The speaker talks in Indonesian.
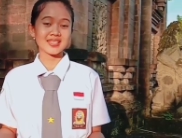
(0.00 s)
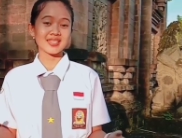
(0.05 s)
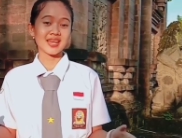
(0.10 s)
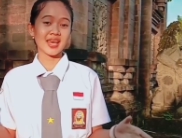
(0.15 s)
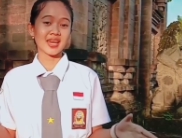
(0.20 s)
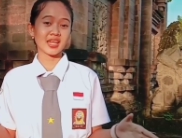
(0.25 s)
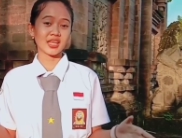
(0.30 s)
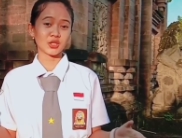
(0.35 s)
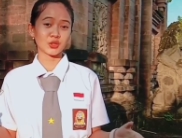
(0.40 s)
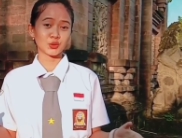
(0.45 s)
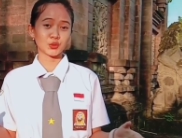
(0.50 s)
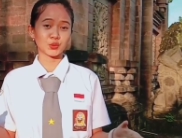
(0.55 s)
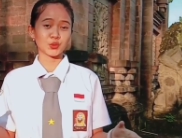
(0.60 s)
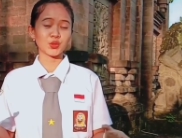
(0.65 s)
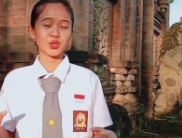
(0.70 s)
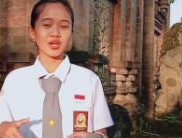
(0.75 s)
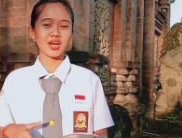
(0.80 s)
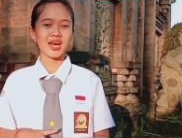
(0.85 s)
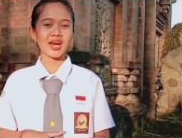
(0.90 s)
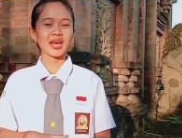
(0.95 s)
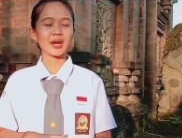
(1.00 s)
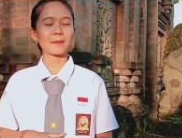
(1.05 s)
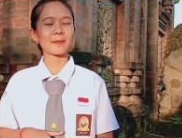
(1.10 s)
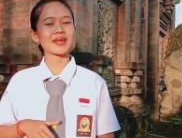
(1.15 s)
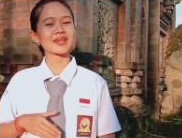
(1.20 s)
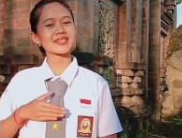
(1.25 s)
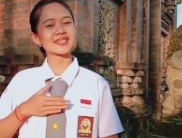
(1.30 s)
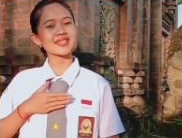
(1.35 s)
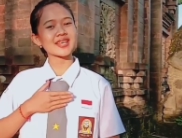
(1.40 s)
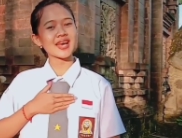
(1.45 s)
Selain itu,
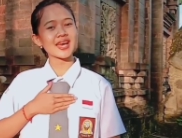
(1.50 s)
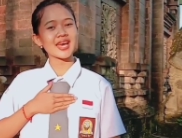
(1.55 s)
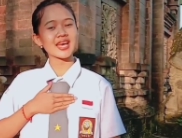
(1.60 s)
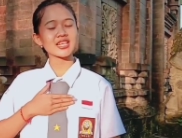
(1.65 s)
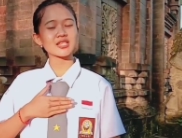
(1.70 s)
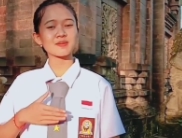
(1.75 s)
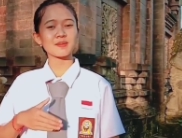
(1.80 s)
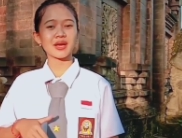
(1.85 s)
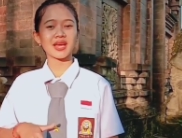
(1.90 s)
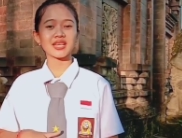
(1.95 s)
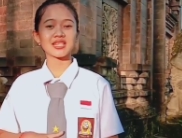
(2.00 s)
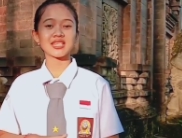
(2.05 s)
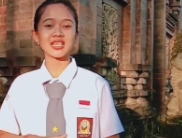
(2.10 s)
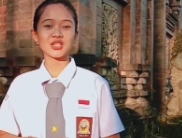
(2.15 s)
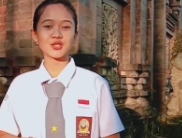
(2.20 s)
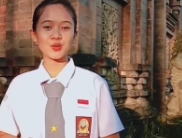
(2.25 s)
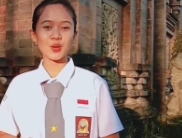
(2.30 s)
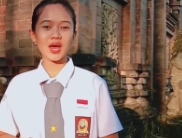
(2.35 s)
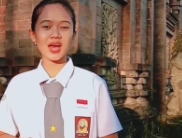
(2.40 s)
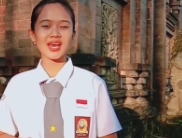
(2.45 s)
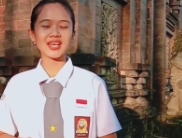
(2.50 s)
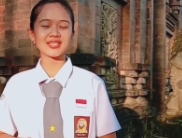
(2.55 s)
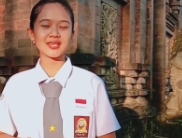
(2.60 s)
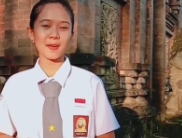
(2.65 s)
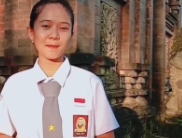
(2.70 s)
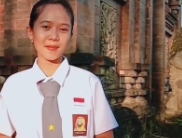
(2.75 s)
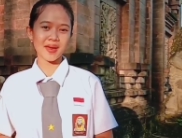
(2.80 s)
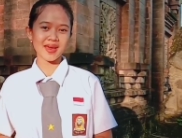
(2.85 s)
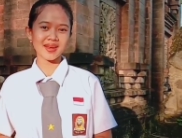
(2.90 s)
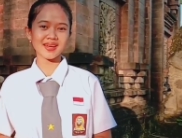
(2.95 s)
Harapan saya sebagai siswa
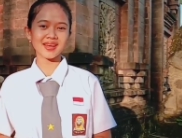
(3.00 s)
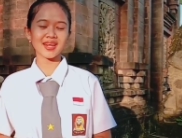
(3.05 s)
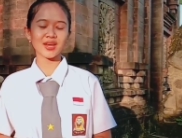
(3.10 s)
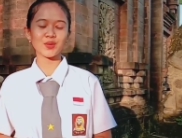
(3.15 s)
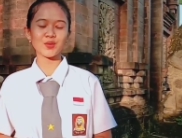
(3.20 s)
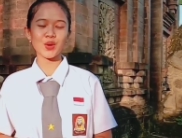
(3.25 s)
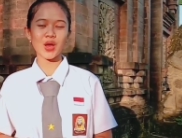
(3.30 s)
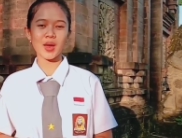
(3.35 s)
SMA Negeri